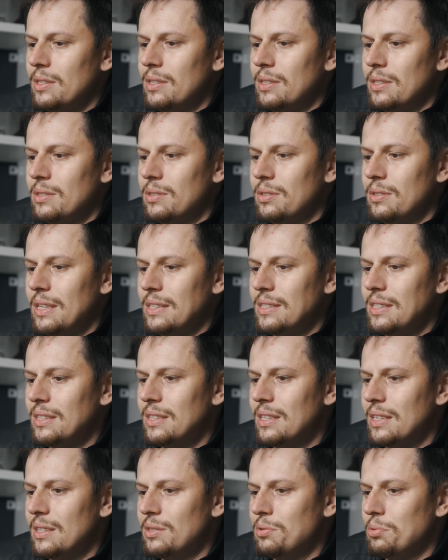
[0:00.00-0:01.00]
e, co nas
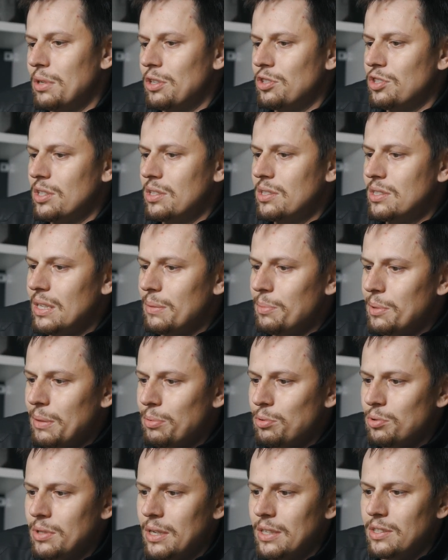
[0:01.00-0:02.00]
interesuje, czy chcemy
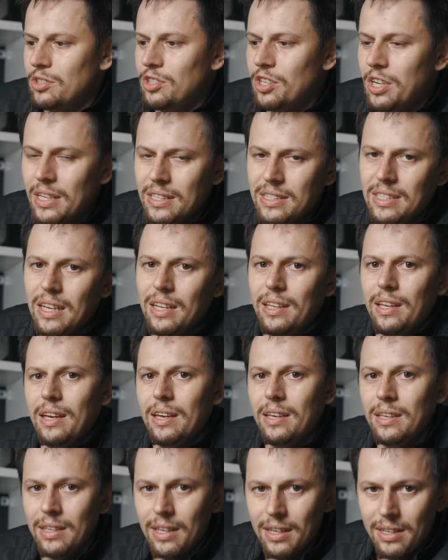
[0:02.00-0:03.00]
na przykład
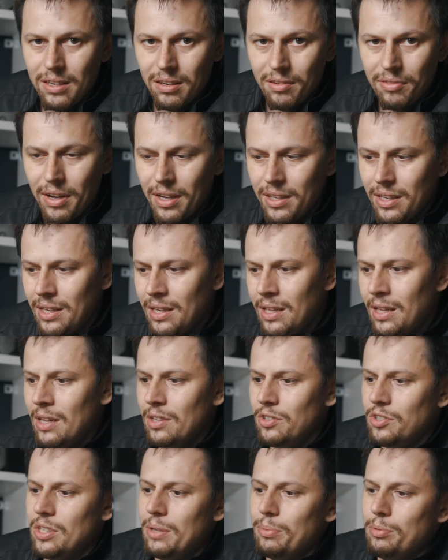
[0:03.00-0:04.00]
śledzenie i nagrywanie,
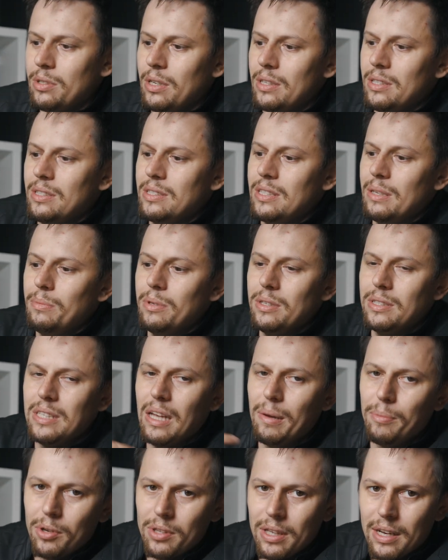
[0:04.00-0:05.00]
czy na przykład chcemy
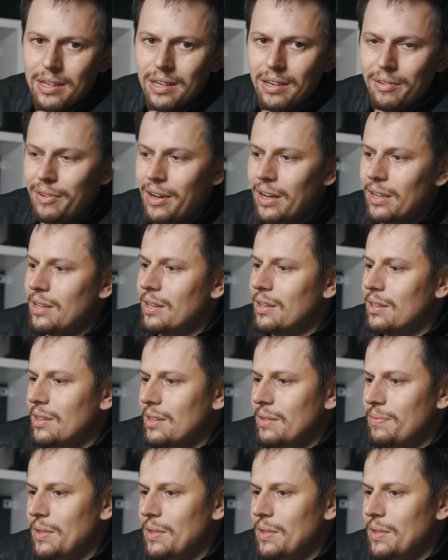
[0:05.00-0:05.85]
samo nagrywanie.